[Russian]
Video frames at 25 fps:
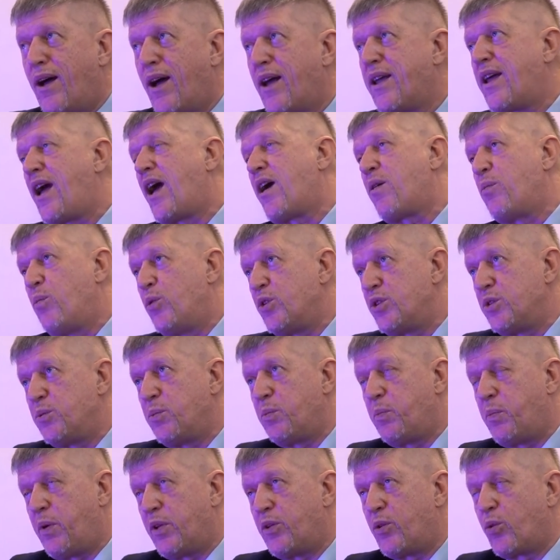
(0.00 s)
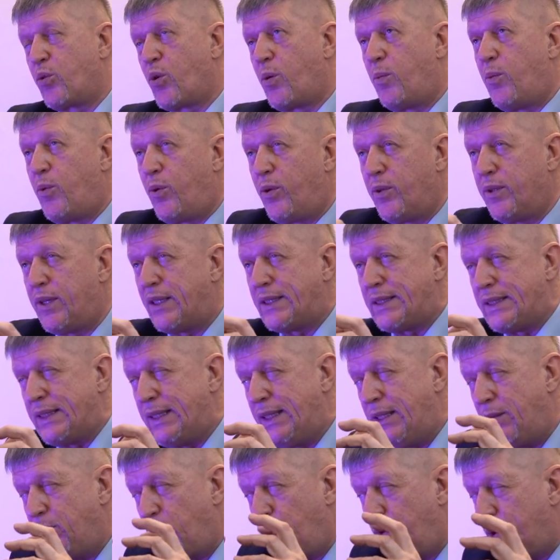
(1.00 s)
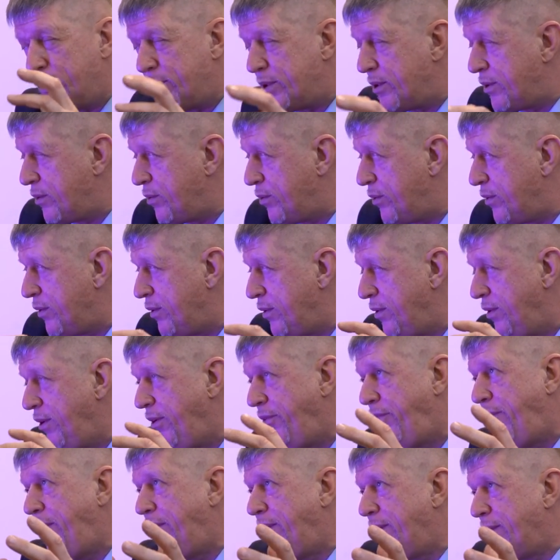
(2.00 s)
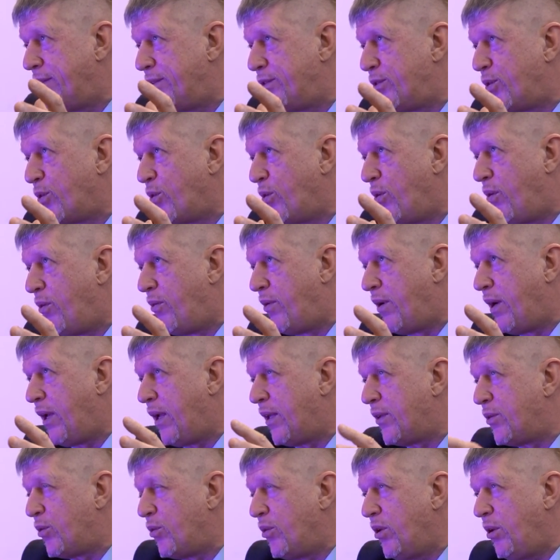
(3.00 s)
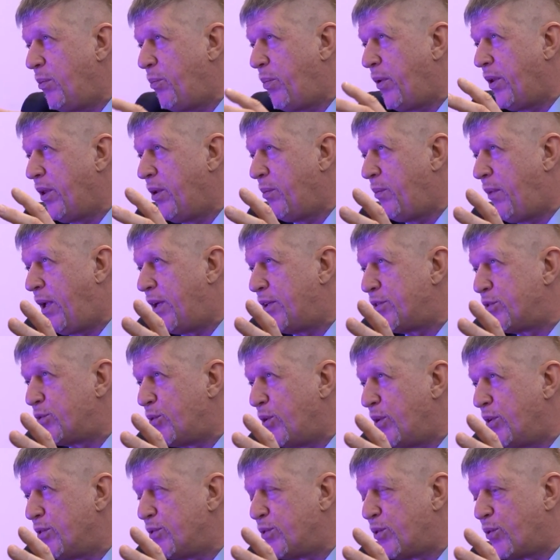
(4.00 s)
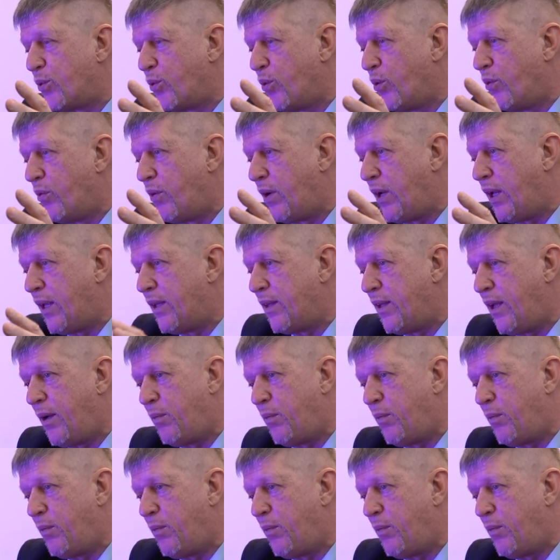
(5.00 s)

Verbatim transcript: А как может по-другому? Он даже не может, он не видел другого варианта, он не понимал, что есть другой вариант.